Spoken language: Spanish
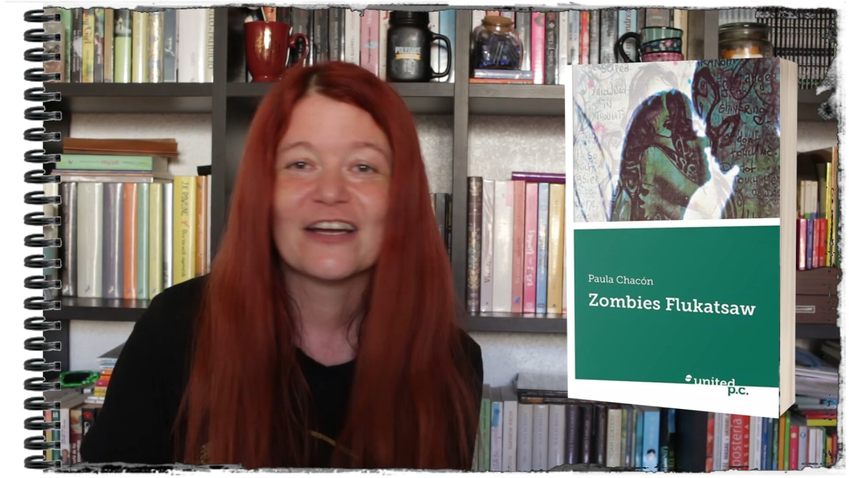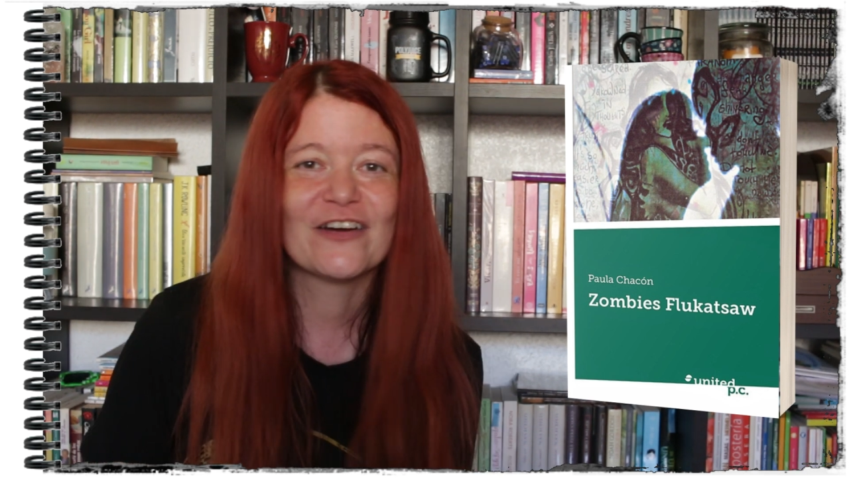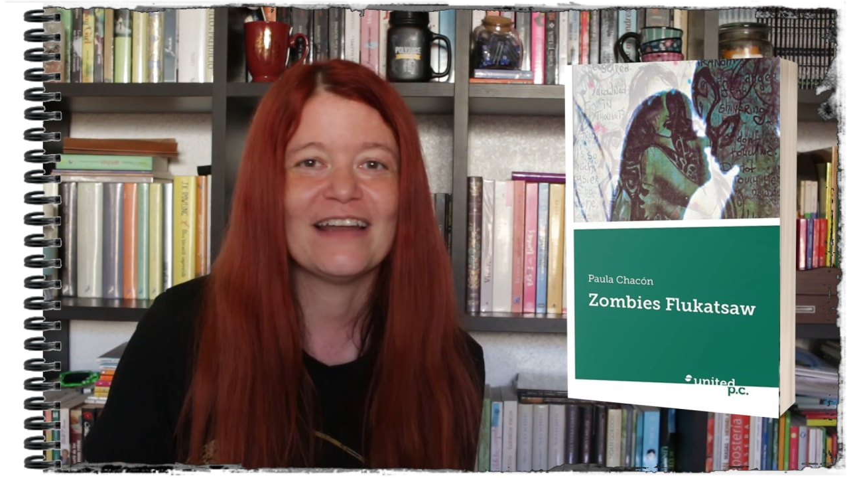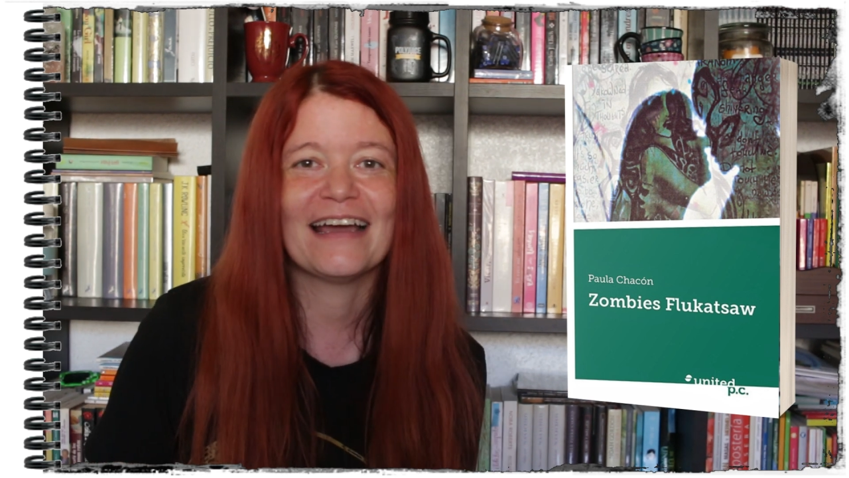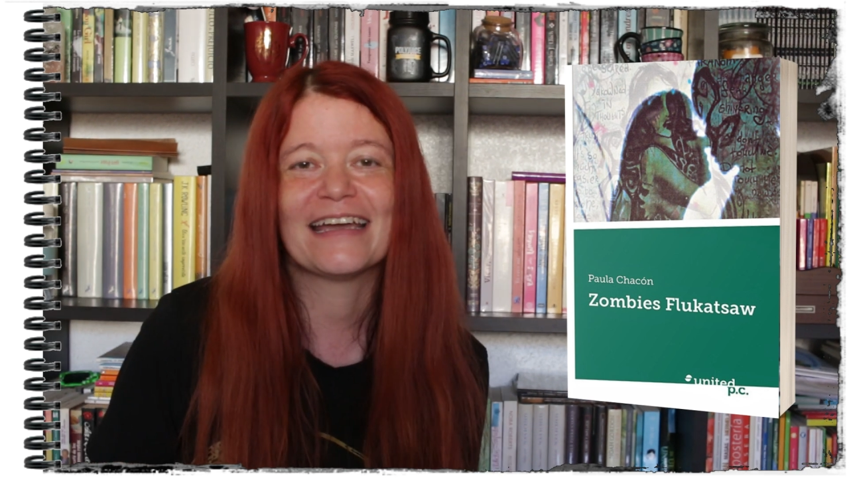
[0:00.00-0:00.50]

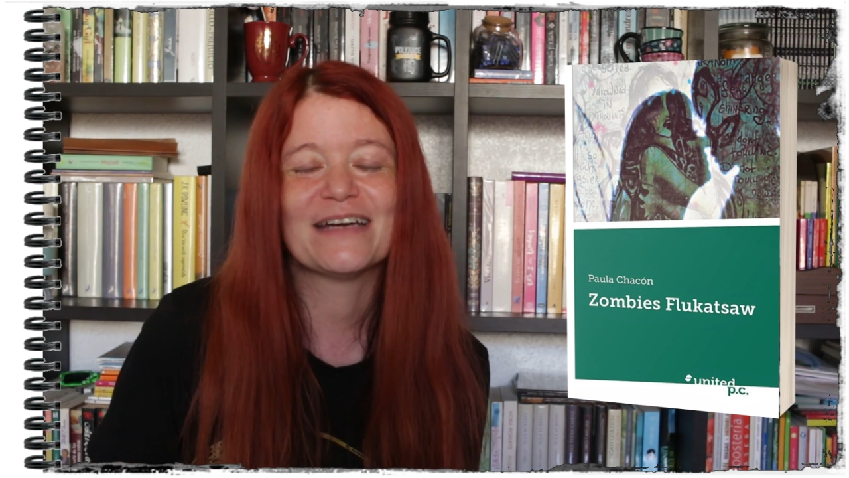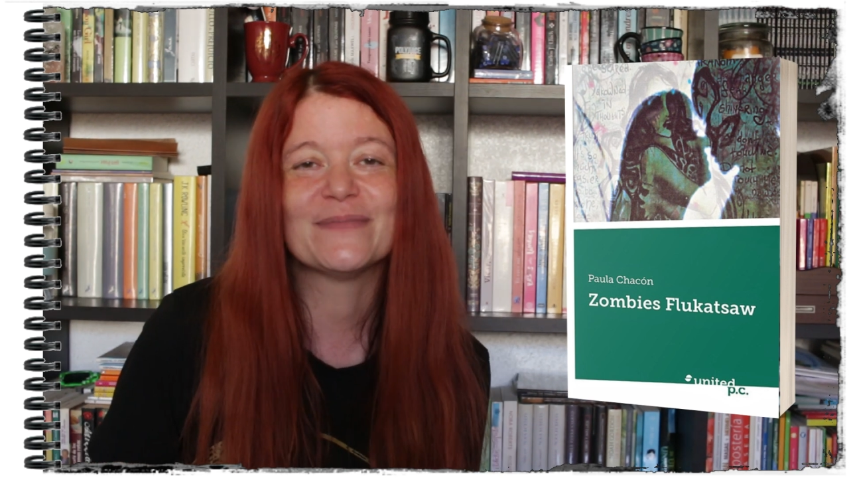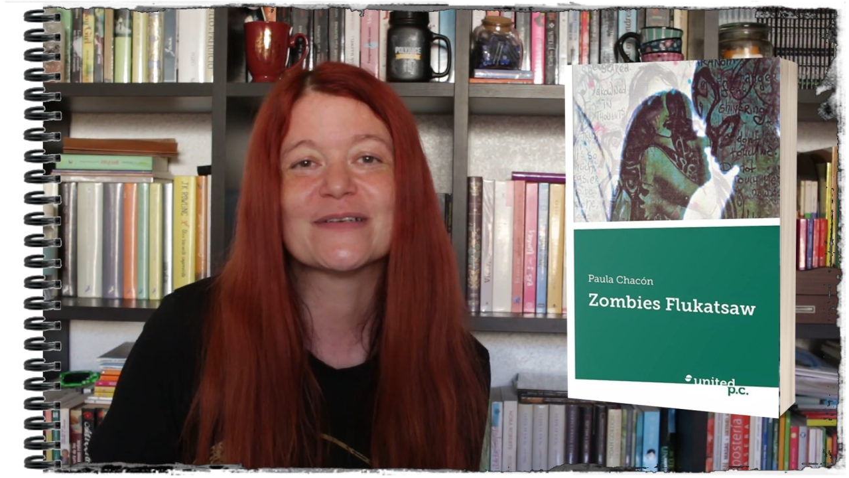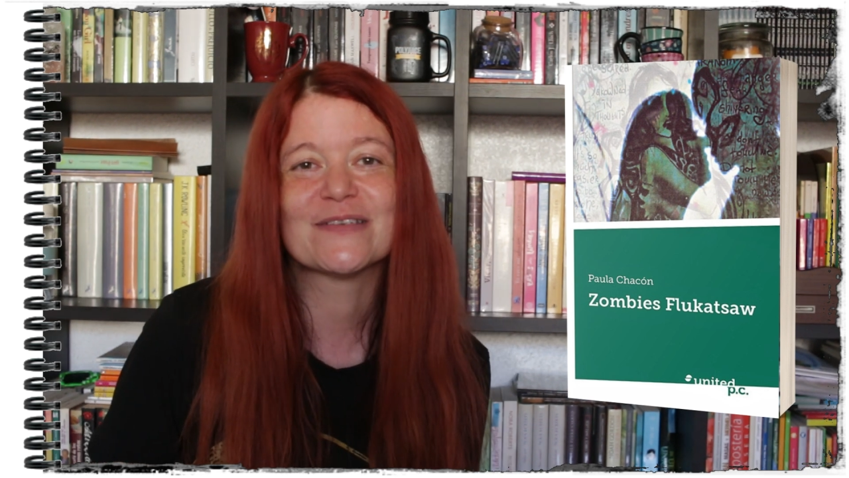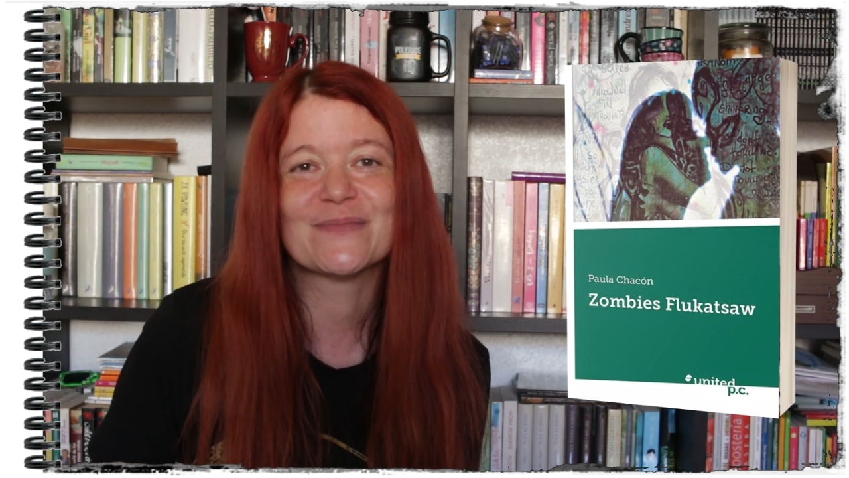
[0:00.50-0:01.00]
con la que
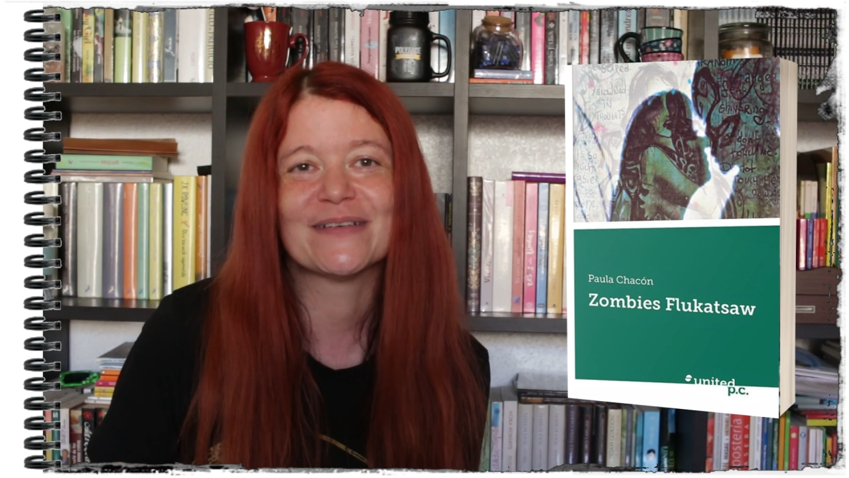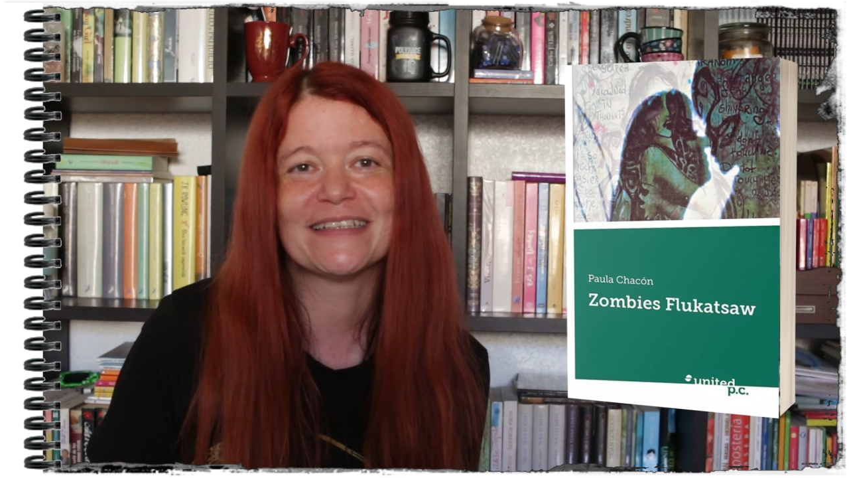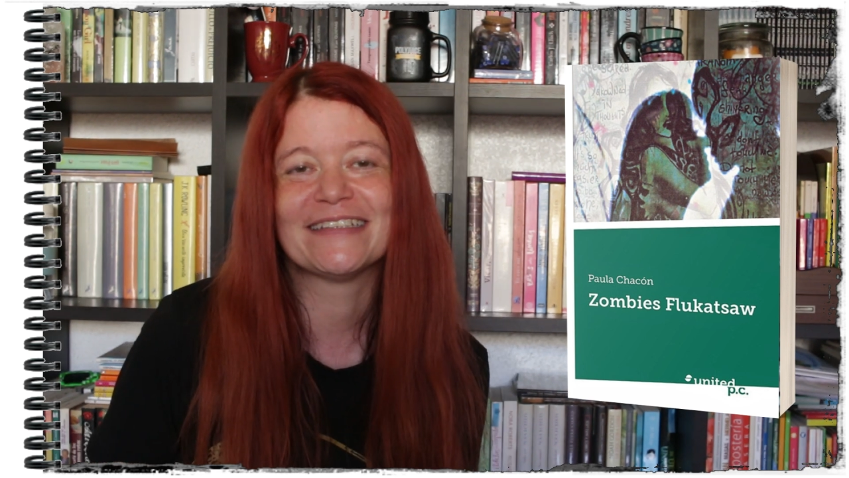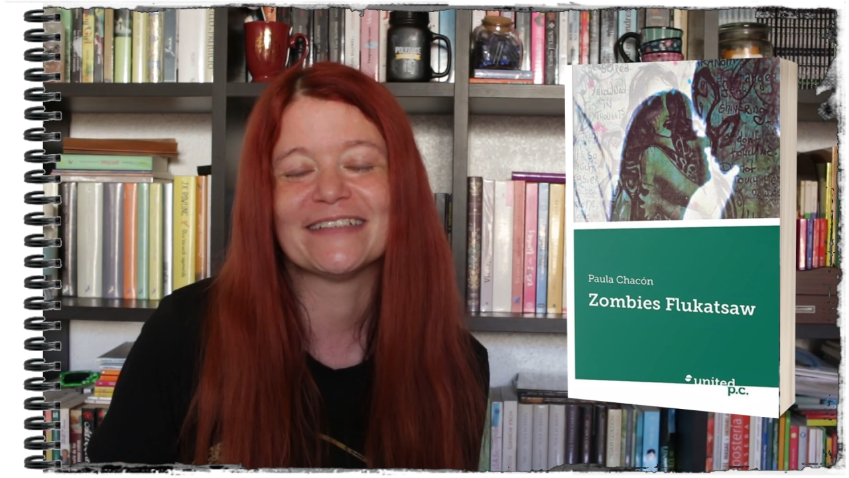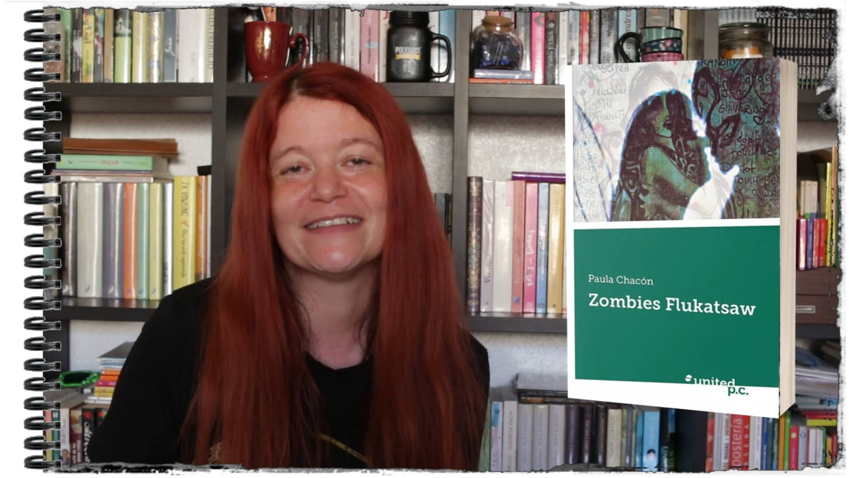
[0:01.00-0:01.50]
por
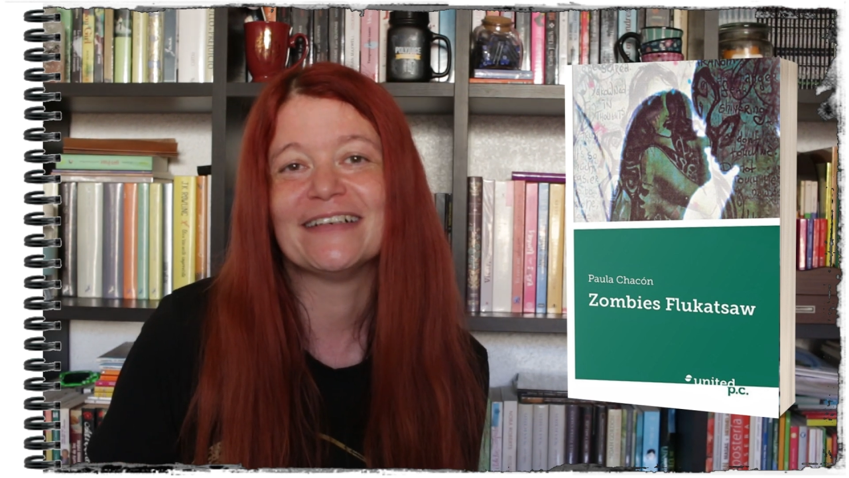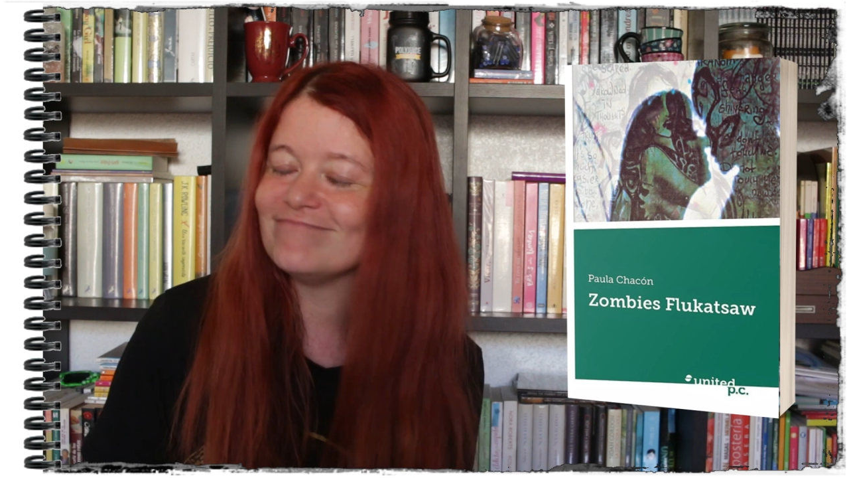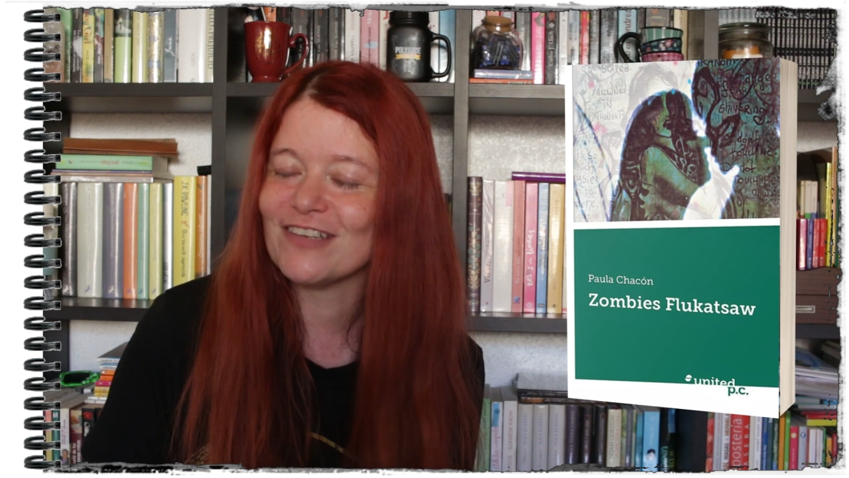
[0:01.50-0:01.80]
supuesto